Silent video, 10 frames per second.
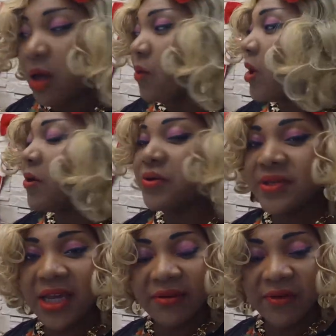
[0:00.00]
ou alors de
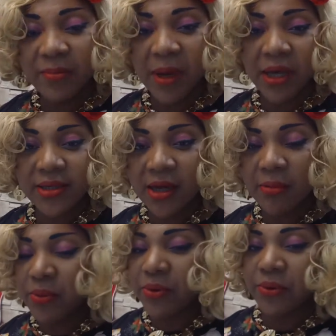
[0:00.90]
servir, par
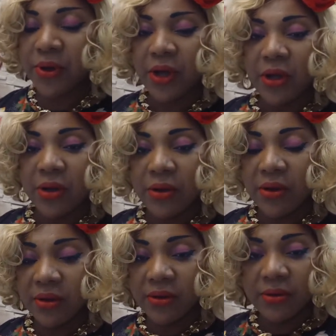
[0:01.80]
exemple,
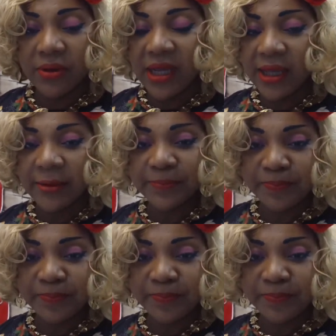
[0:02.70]
euh, des,